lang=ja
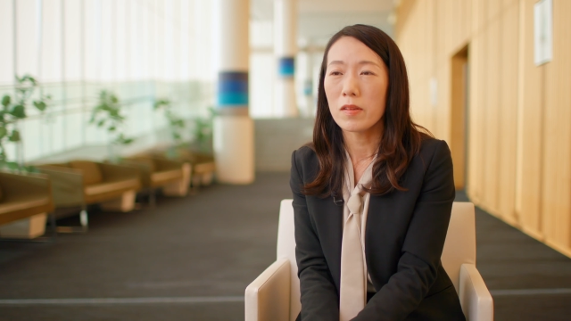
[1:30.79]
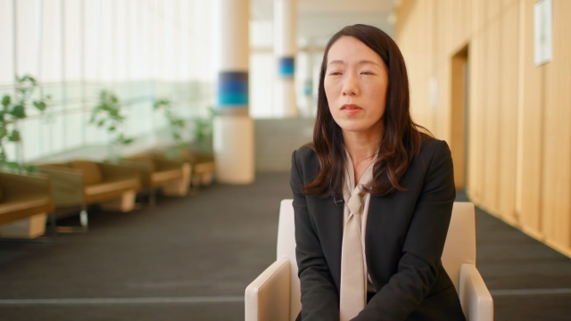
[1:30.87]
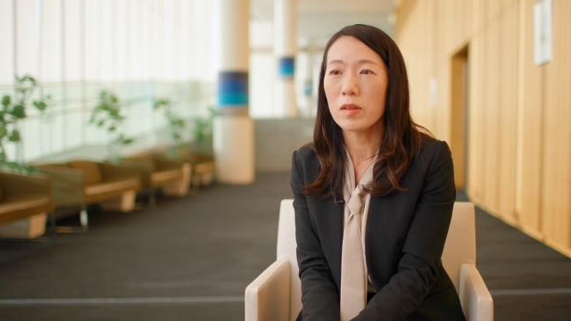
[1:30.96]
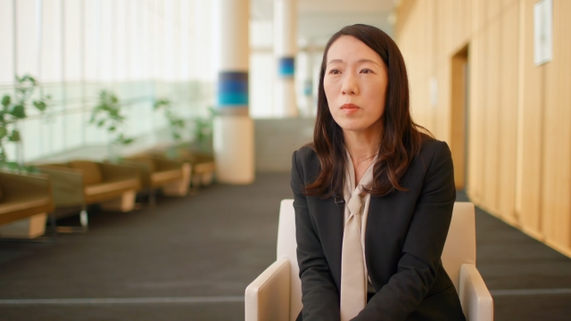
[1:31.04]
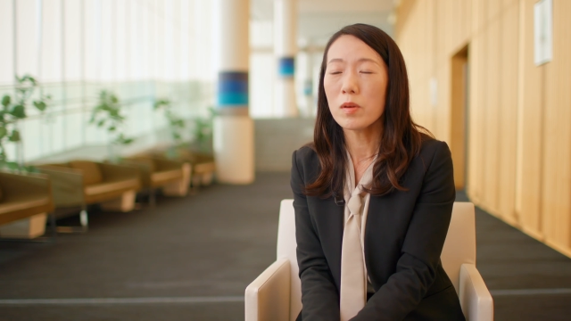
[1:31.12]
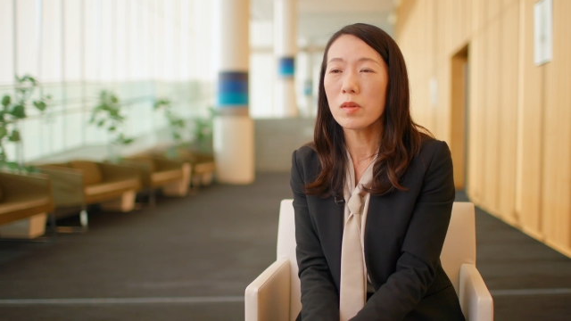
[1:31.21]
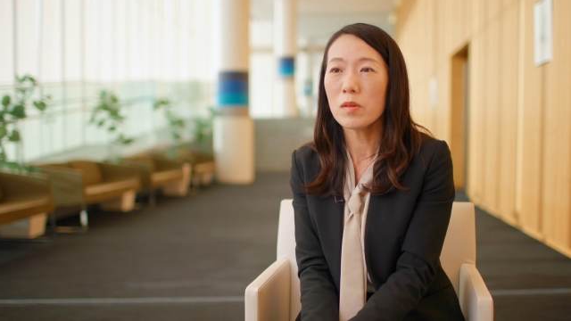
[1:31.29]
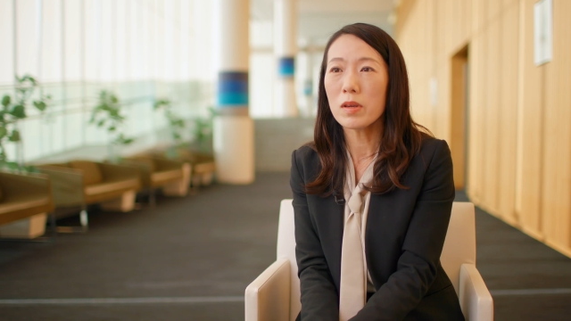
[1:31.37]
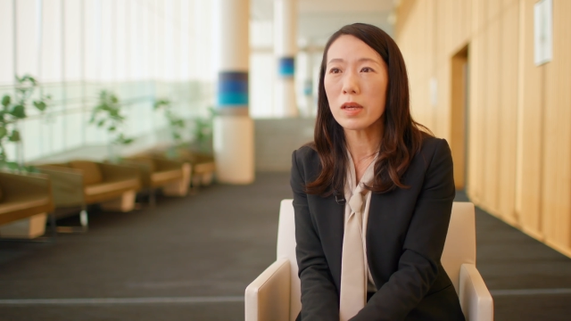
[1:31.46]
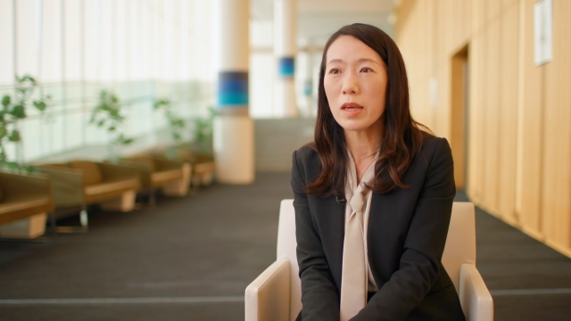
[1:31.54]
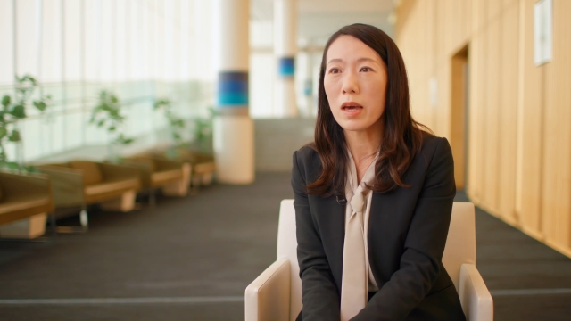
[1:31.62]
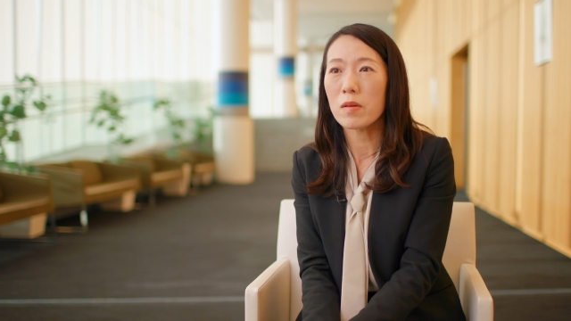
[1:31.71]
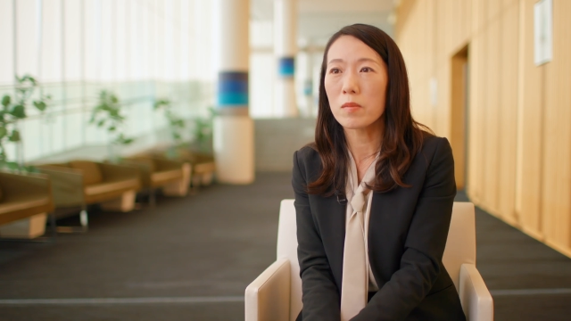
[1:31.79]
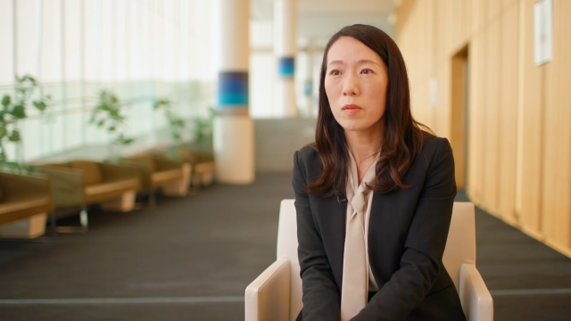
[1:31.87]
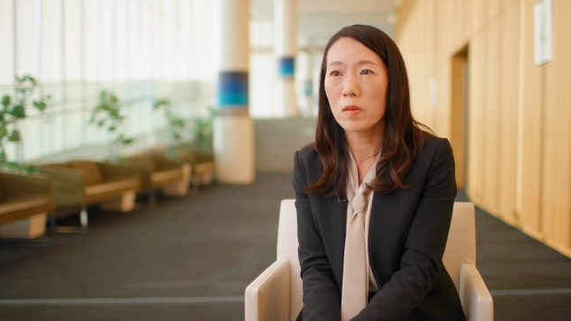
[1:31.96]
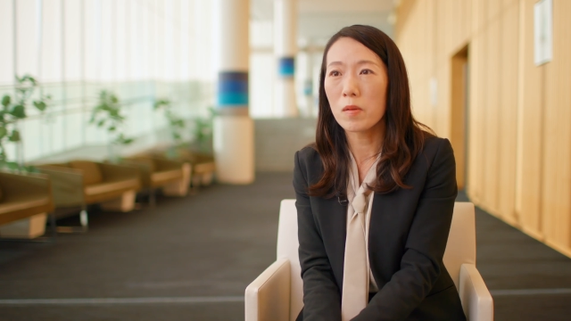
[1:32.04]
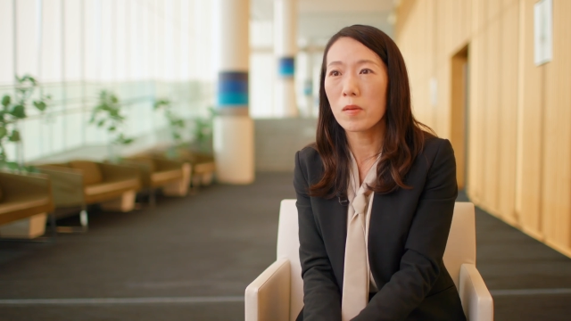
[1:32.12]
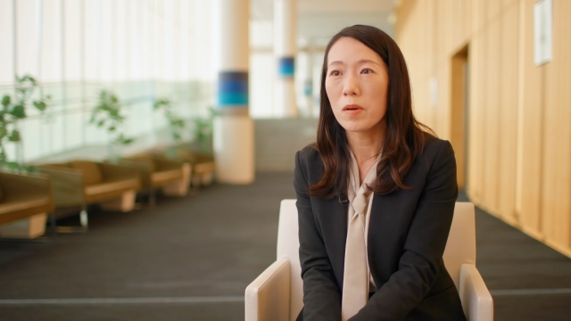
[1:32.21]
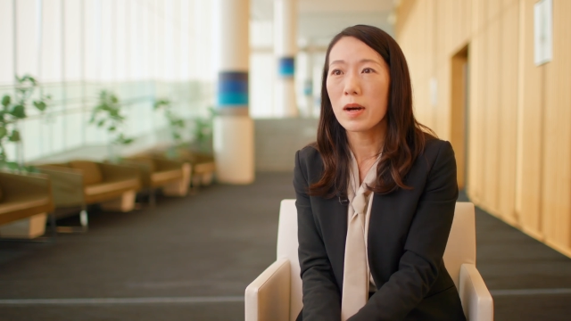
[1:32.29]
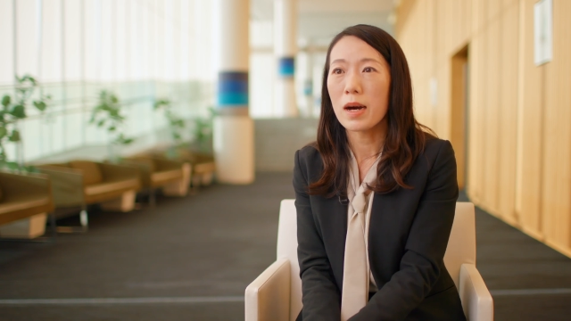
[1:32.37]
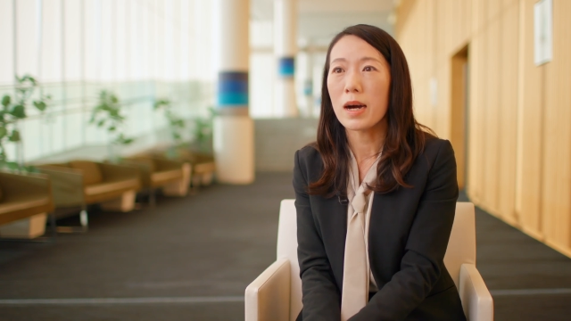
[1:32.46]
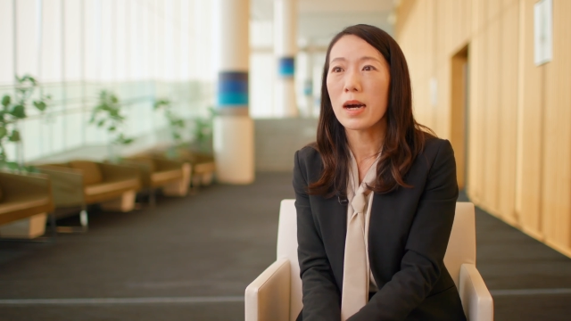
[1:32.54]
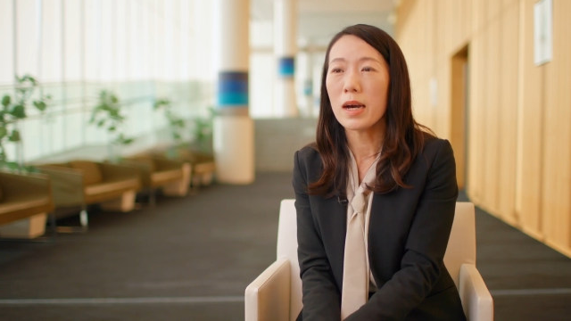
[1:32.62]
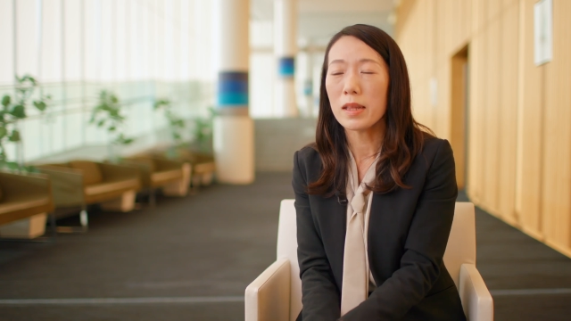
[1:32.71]
自分の意見を
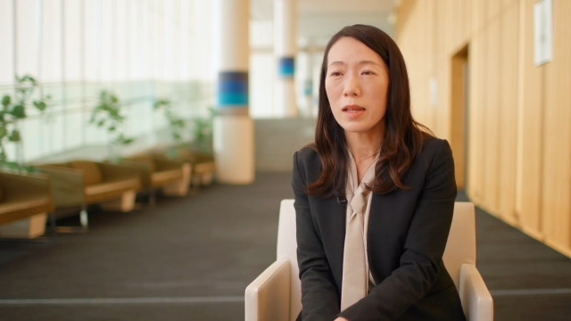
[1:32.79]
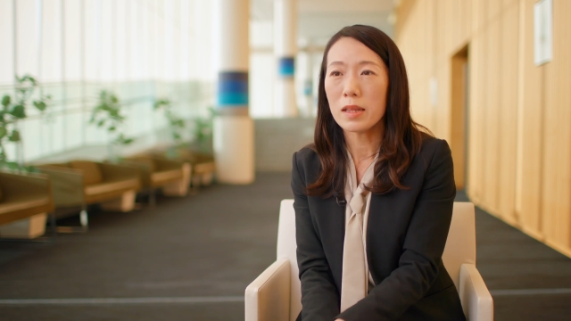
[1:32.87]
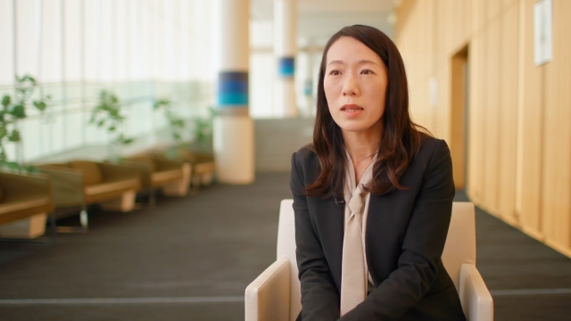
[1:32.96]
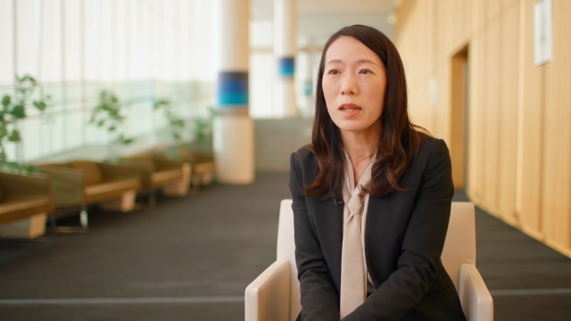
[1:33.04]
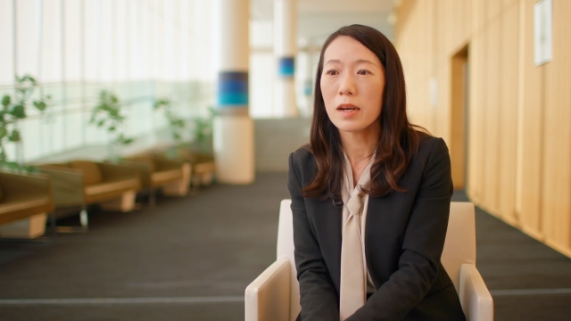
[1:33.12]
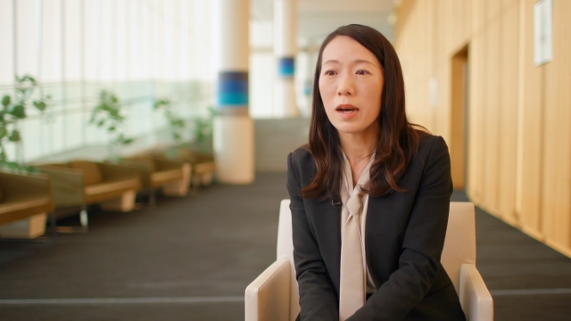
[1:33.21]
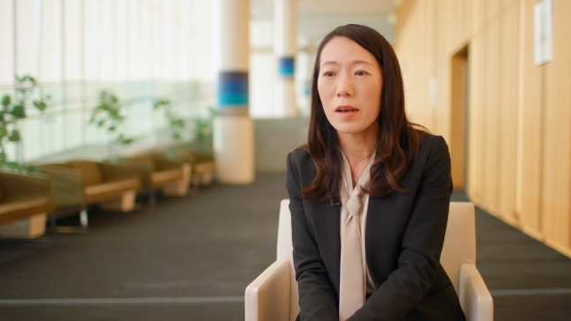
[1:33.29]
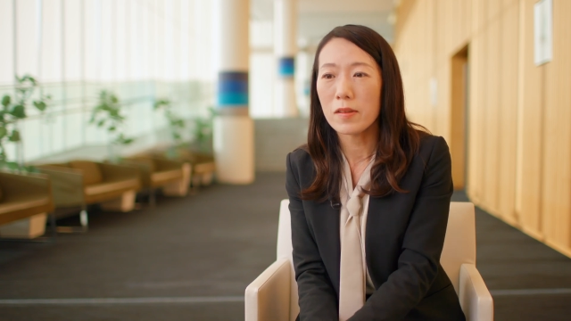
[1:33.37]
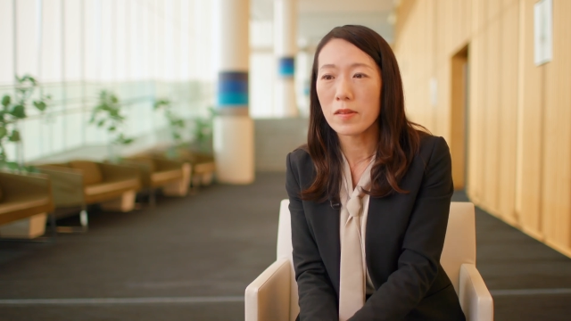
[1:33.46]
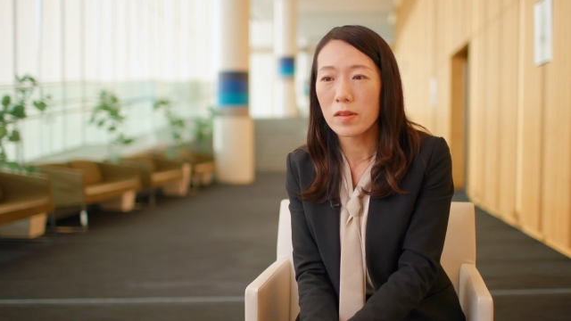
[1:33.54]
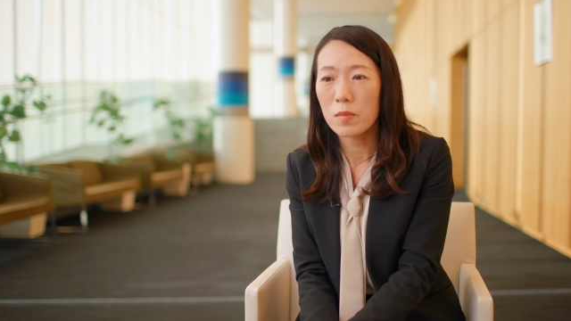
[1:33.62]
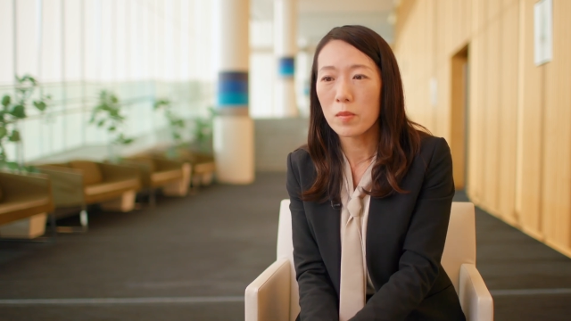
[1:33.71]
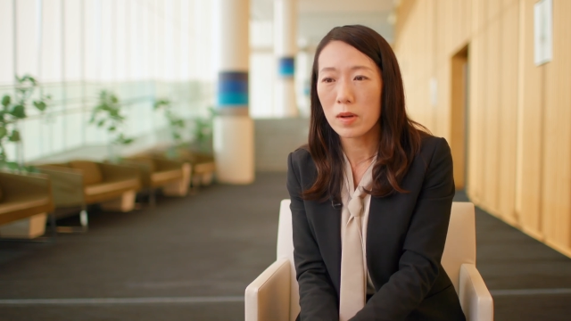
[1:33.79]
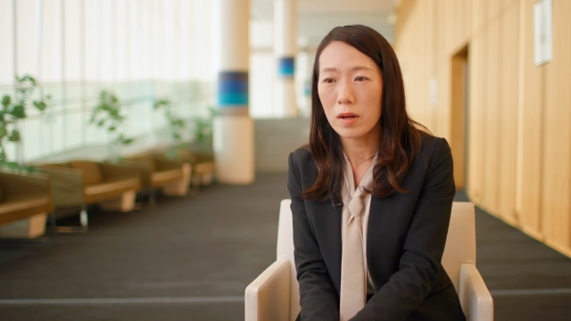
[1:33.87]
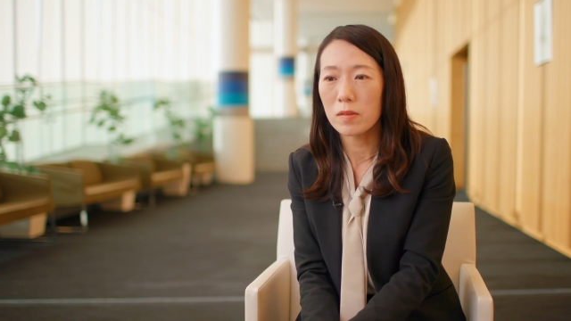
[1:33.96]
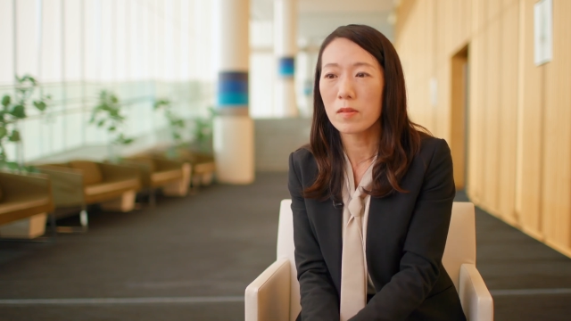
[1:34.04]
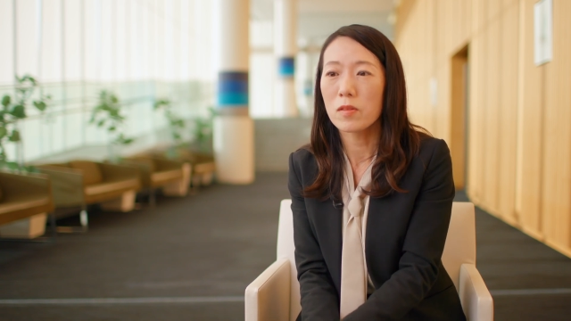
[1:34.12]
相手に理解してもらう、